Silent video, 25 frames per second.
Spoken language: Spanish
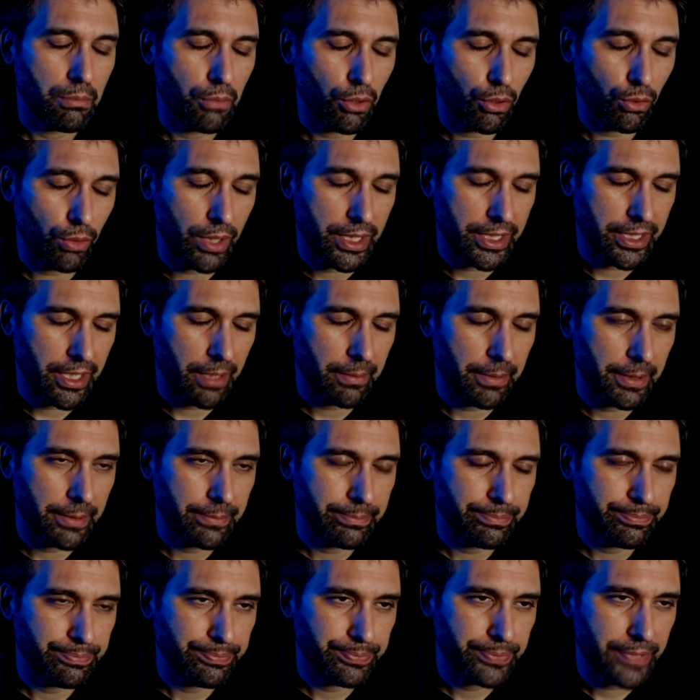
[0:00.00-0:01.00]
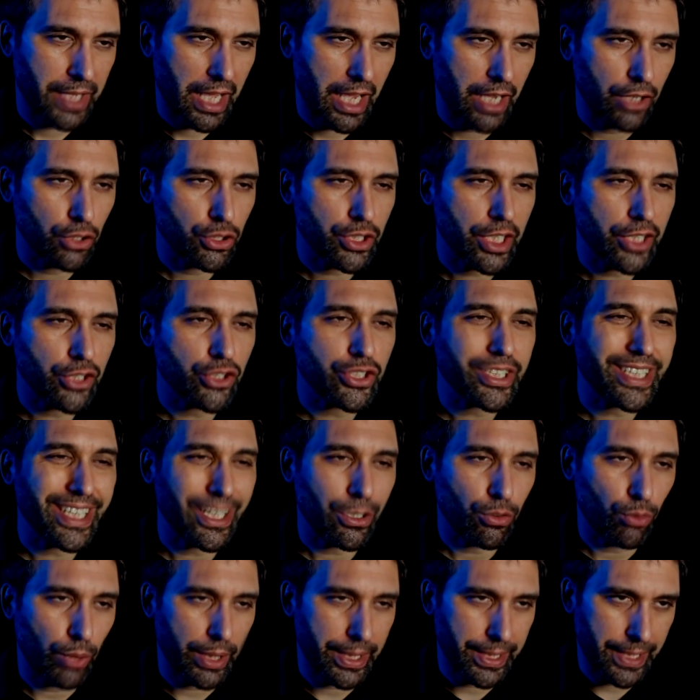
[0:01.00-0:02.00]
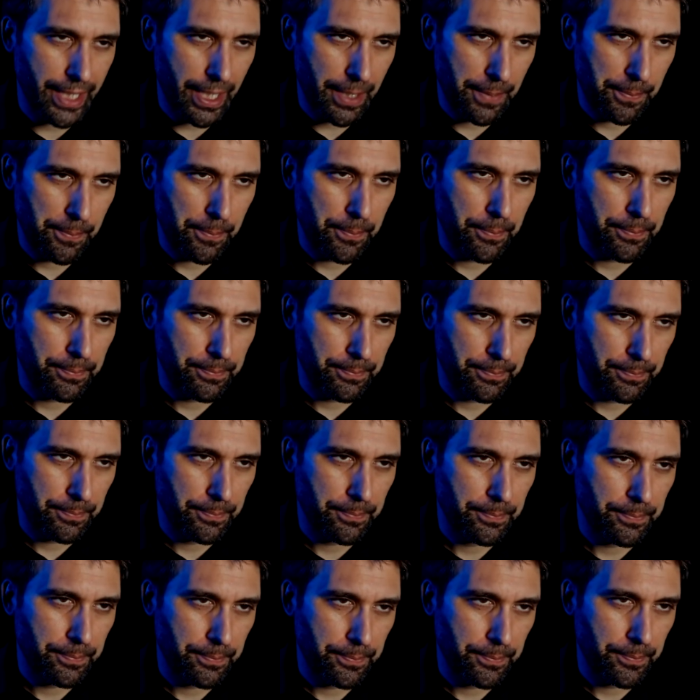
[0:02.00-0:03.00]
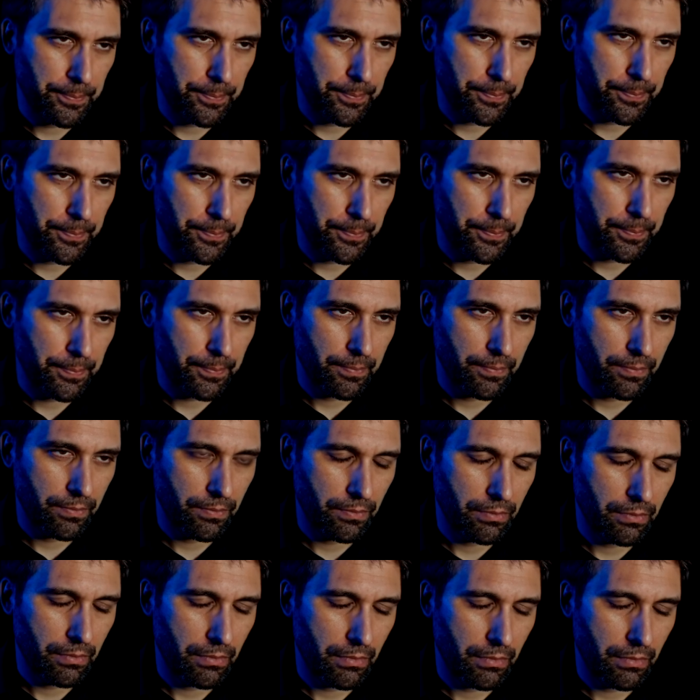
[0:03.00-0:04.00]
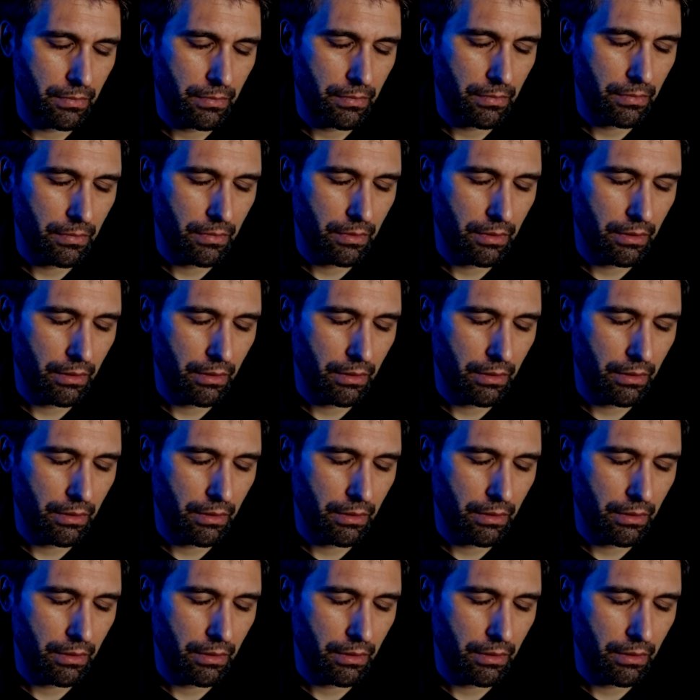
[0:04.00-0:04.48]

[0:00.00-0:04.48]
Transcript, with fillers: Por WhatsApp. En los años 50. Mm, bueno, vale, por Messenger.